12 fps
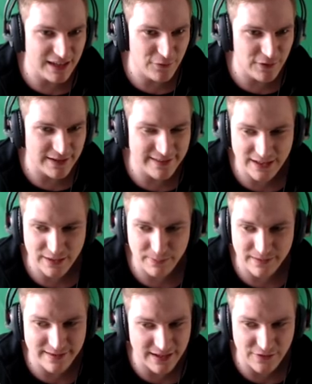für der Text
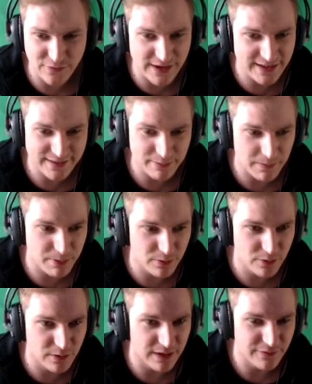ist halt Vayne
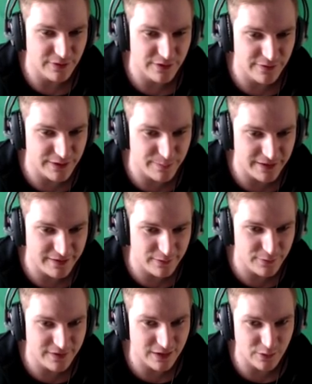2.0 einfach, ne? Weil die
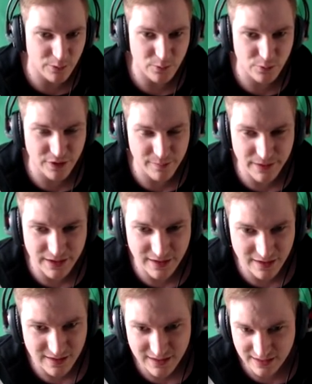Passive ist halt auch 100
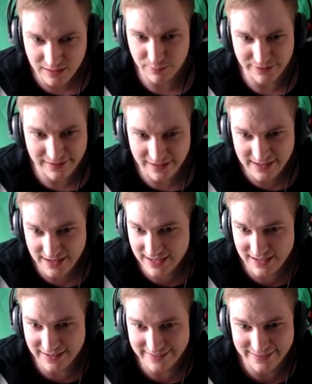mal, ich glaube, die ist halt
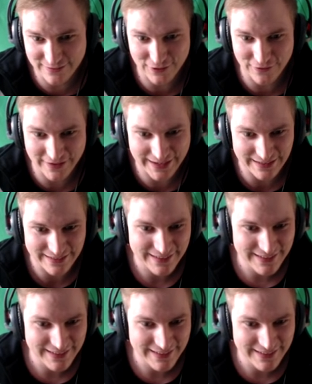geiler als die von Vayne.